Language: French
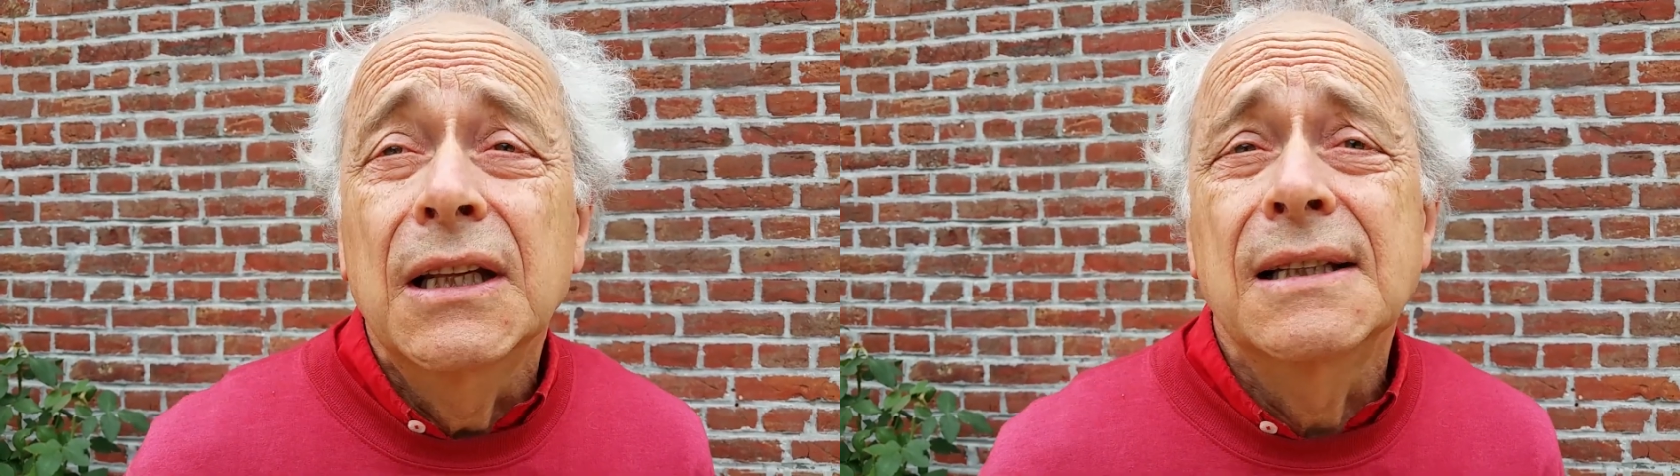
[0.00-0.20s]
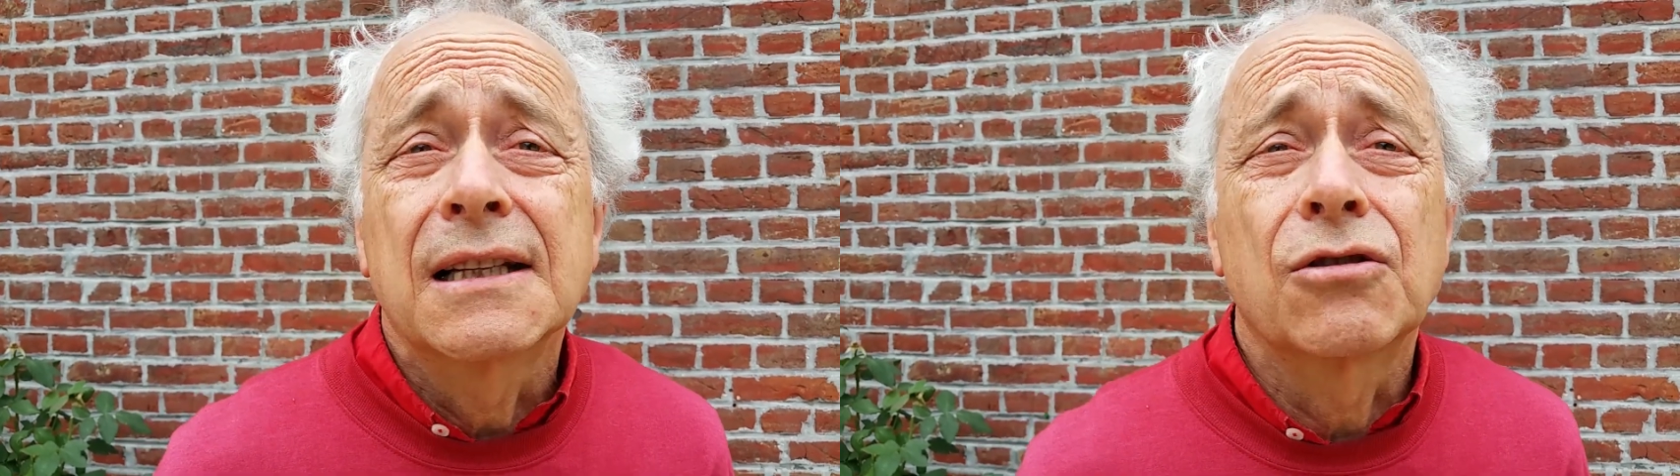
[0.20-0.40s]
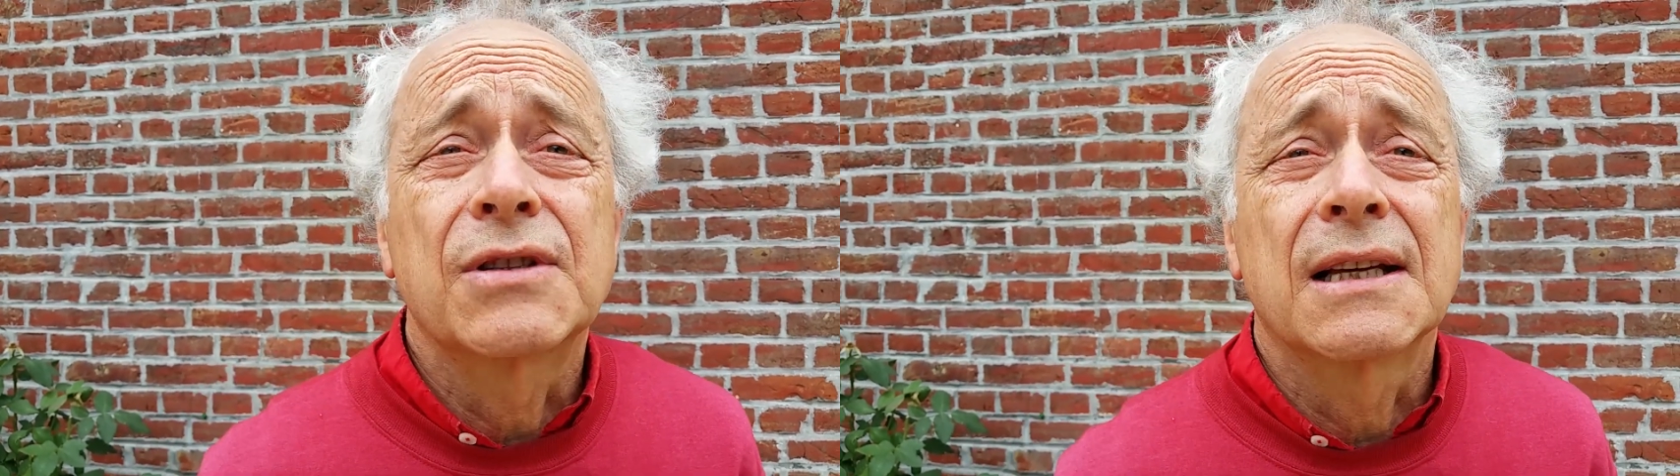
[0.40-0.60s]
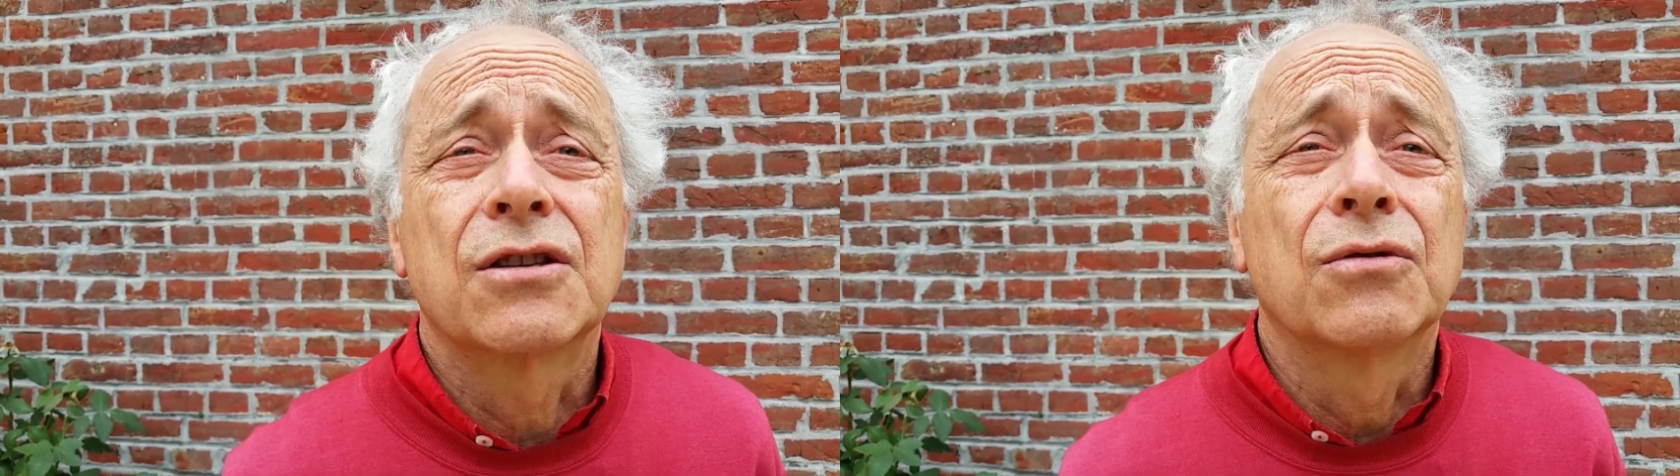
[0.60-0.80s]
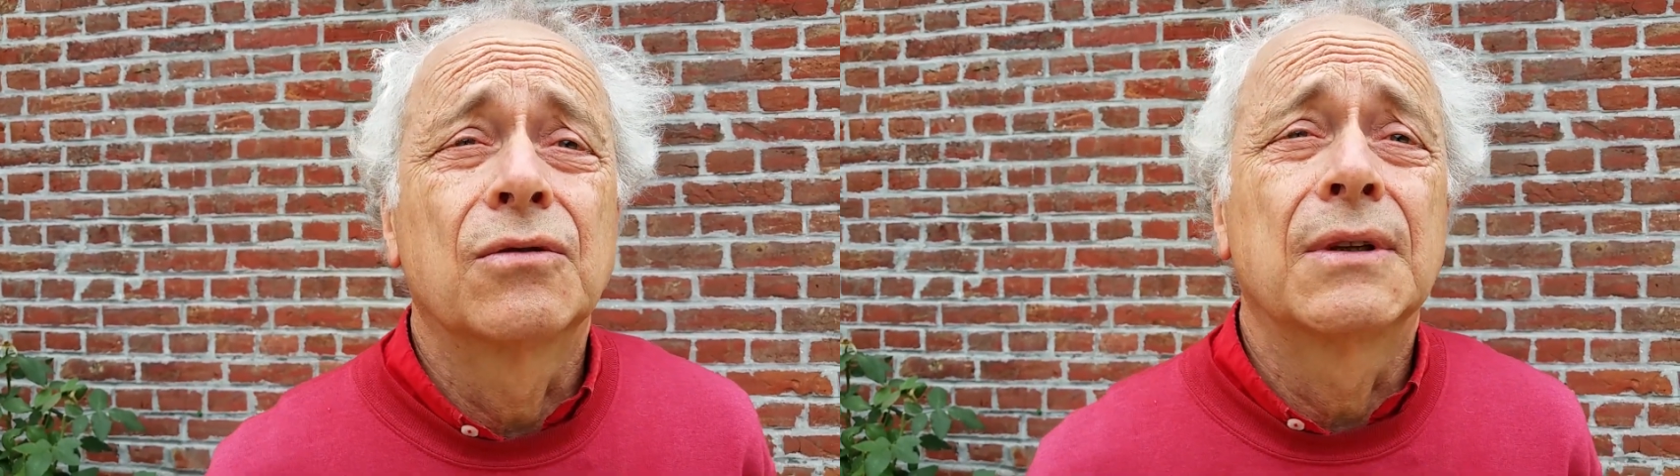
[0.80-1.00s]
des
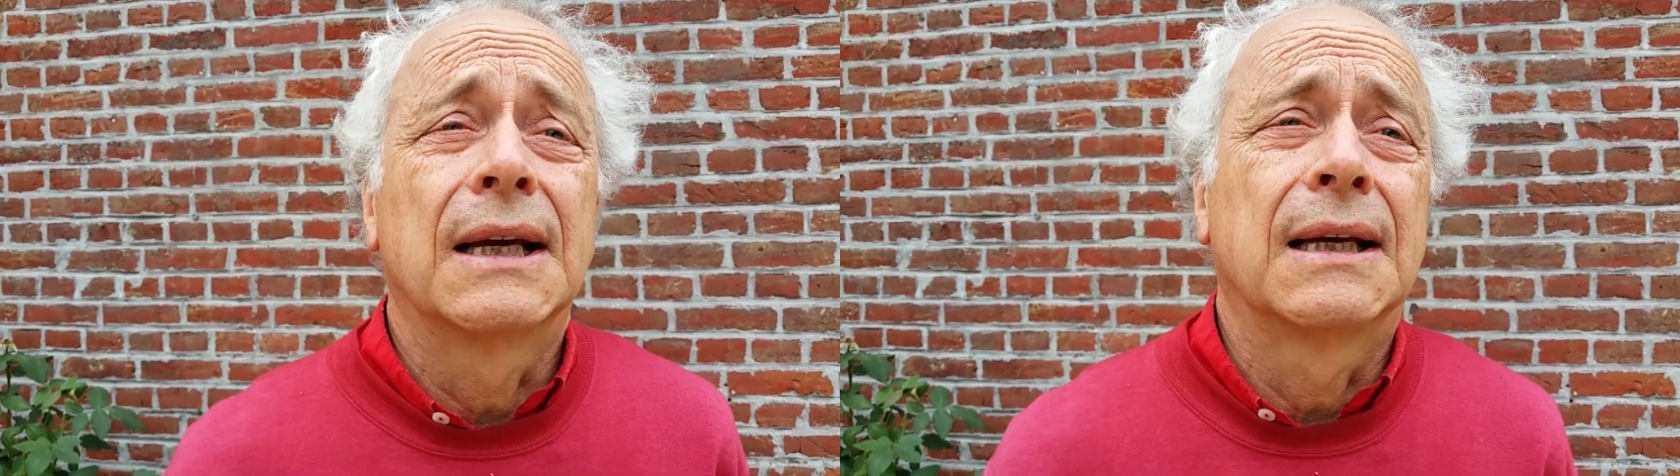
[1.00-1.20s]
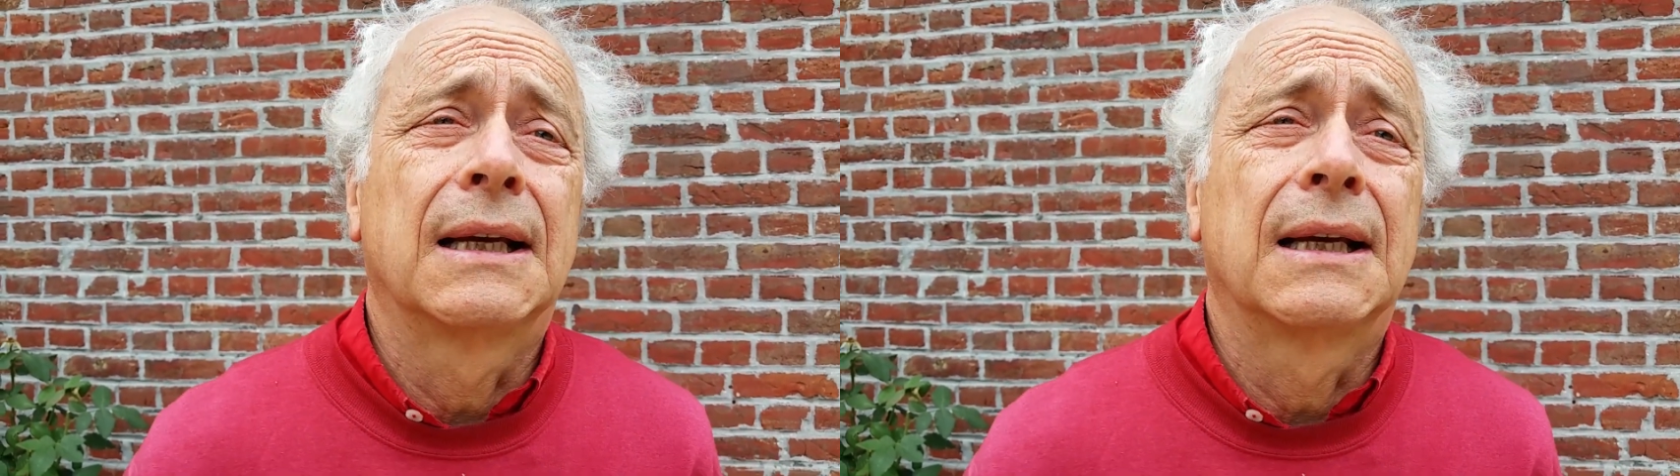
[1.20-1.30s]
associations d'un